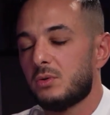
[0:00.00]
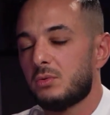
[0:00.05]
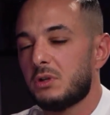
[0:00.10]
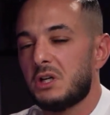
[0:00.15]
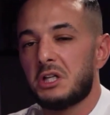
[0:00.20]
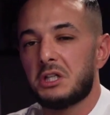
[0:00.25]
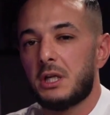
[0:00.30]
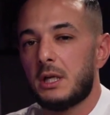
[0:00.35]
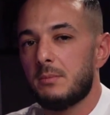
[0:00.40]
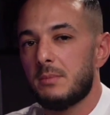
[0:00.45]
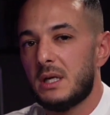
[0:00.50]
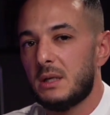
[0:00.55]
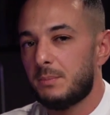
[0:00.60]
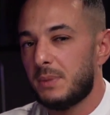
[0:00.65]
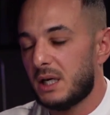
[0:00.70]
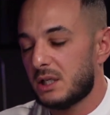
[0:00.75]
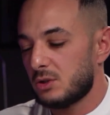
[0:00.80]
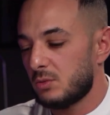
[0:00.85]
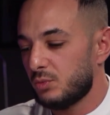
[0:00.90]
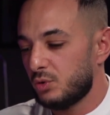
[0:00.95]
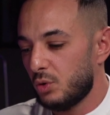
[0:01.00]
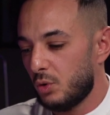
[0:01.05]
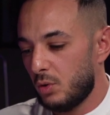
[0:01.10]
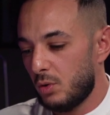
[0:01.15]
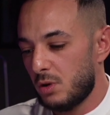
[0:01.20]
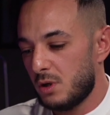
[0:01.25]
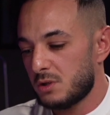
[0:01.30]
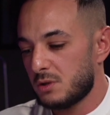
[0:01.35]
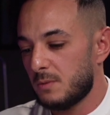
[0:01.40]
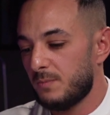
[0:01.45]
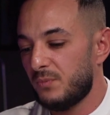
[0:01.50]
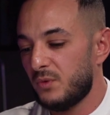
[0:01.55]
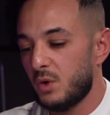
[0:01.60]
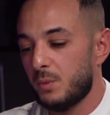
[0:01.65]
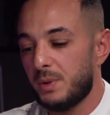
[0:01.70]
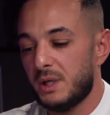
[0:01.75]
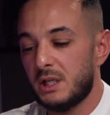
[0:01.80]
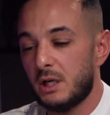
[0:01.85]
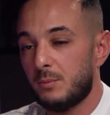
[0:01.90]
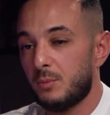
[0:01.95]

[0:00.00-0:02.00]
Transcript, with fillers: quatre emails par exemple de relance de panier